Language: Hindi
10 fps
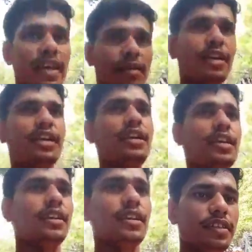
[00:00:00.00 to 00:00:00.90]
का भी है
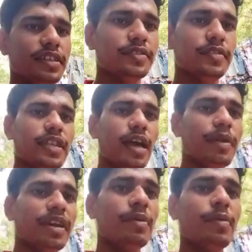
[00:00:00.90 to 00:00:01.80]
ना तो आप
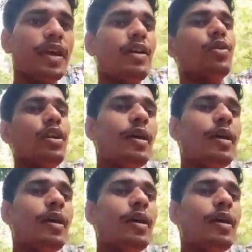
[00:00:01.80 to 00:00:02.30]
कभी भी आओ यहाँ